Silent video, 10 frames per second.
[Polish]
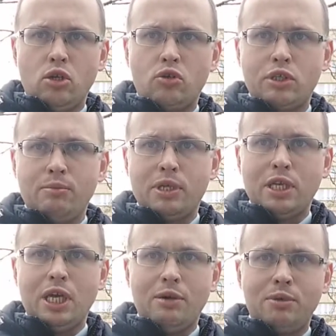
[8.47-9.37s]
z różnymi
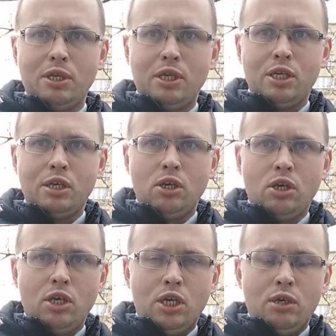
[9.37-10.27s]
krajami
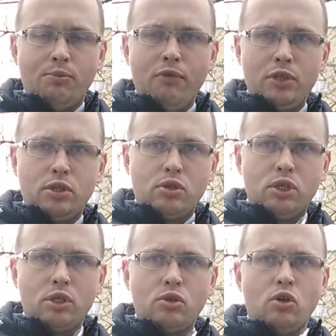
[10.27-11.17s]
powiedzieć coś
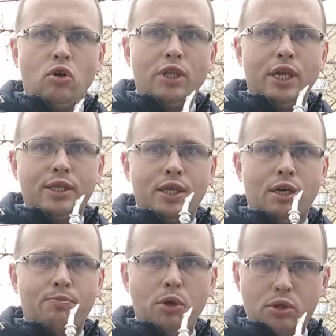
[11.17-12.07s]
nieco o relacjach
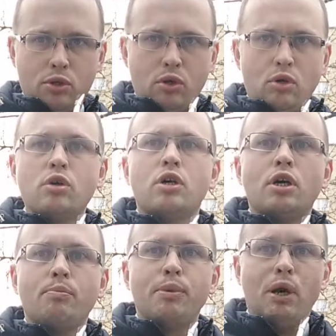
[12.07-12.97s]

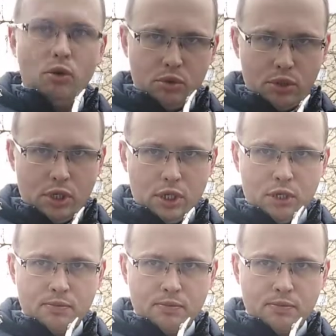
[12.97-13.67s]
polsko-białoruskich.